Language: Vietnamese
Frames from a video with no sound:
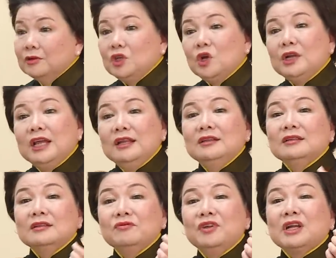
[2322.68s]
Cho
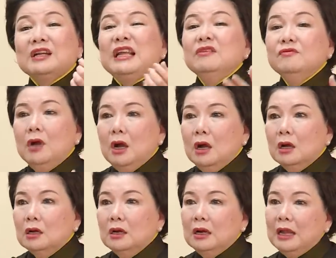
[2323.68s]
nên việc đánh
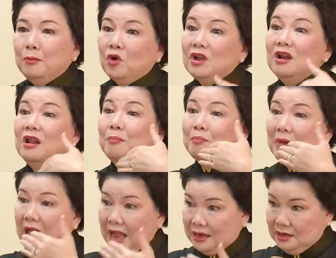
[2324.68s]
vợ là một cái lặp
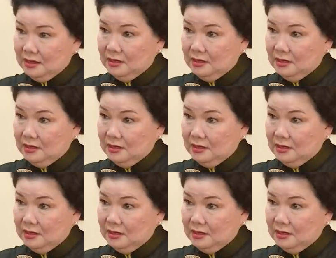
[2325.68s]
lại